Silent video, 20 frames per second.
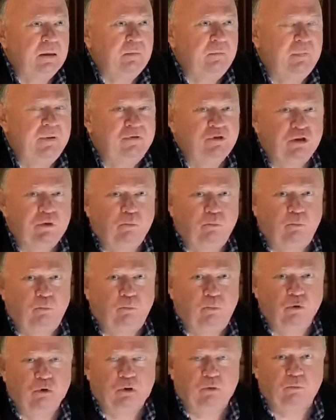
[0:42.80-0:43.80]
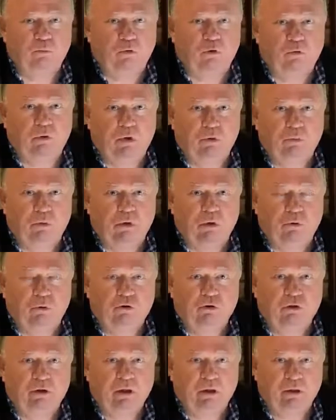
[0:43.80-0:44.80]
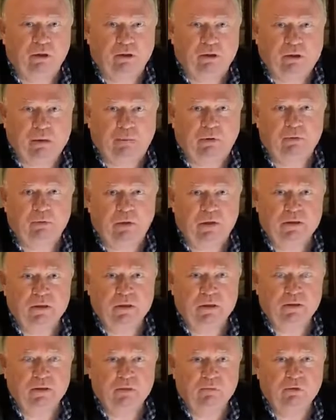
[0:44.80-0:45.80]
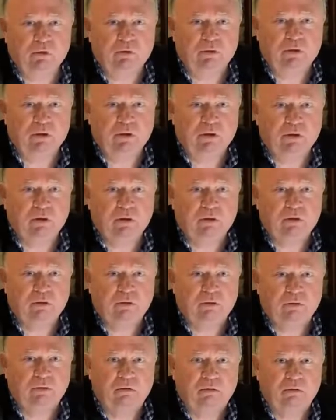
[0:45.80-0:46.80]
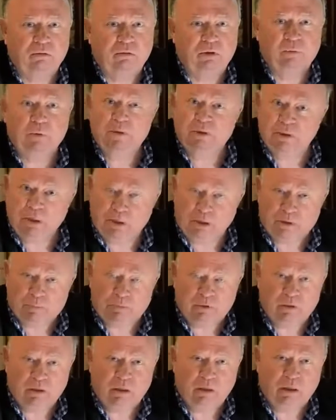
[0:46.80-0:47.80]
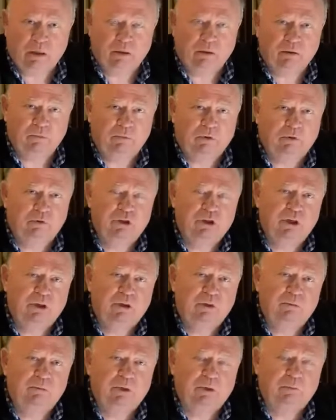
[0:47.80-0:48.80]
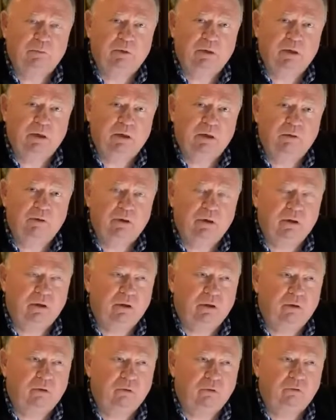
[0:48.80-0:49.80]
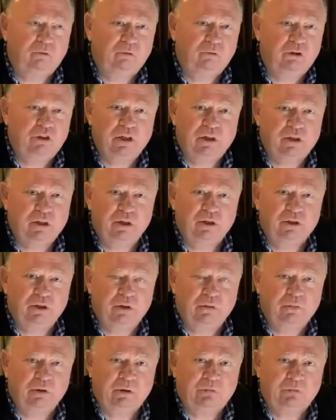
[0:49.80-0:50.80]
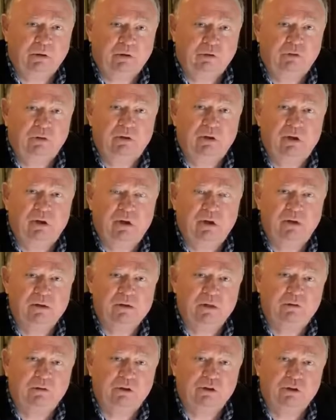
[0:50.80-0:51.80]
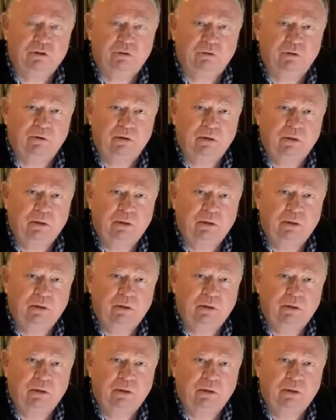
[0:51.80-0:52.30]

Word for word: Бывший Путин повара Пригожин, один из самых близких к нему людей. Специалист по деликатным поручениям, предполагаю я, Караулов. Но сейчас речь не об этом. Одно дело организовать что-то.